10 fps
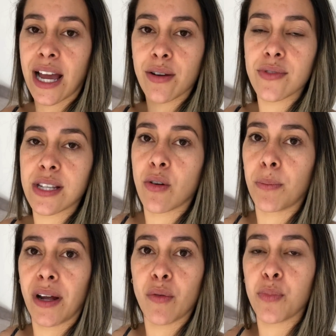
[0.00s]
Carro que você
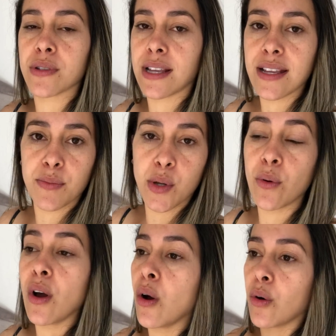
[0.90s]
comprava por 6
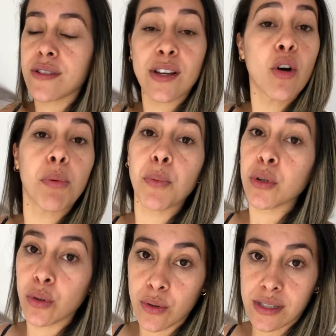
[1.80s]
mil, hoje você compra
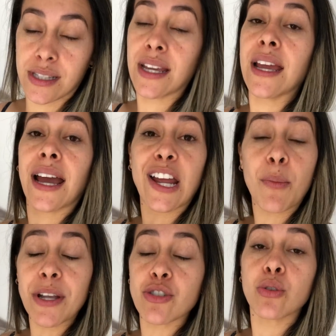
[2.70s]
por 12.
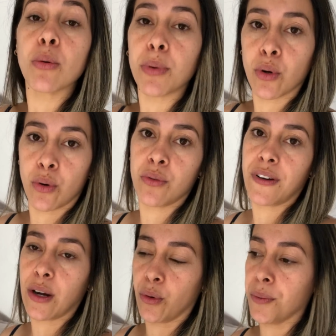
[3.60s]
Realmente dobrou o
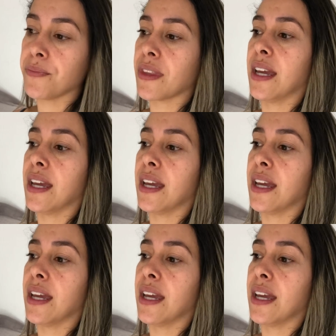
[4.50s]
valor.